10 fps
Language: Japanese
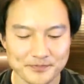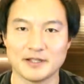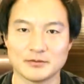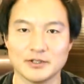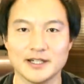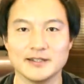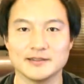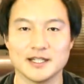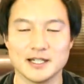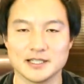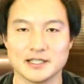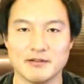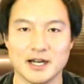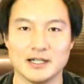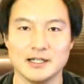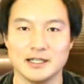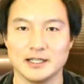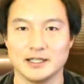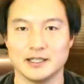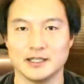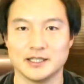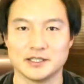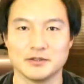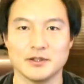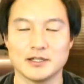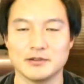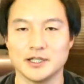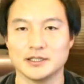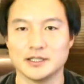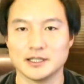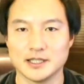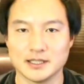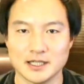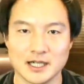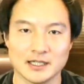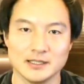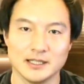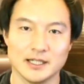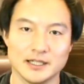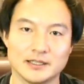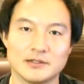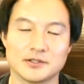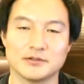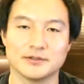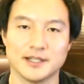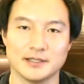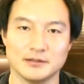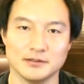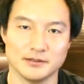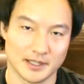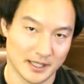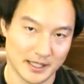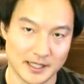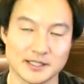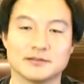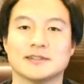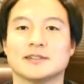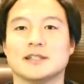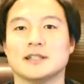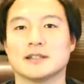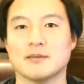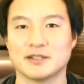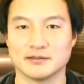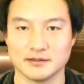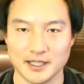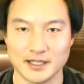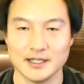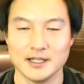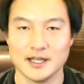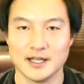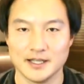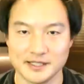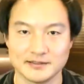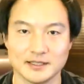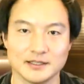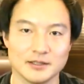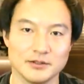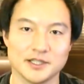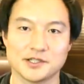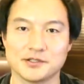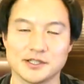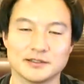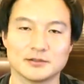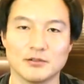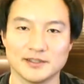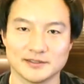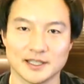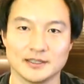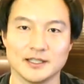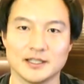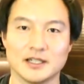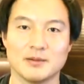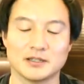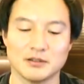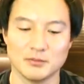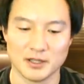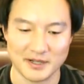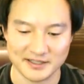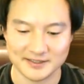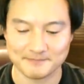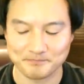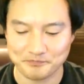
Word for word: オンラインレッスンに関しては、えー、一度予約を入れていただいたら、えー、日程の調整の、えー、返信をさせていただきますので、え平日だったり土日祝日問わずでできればと思います。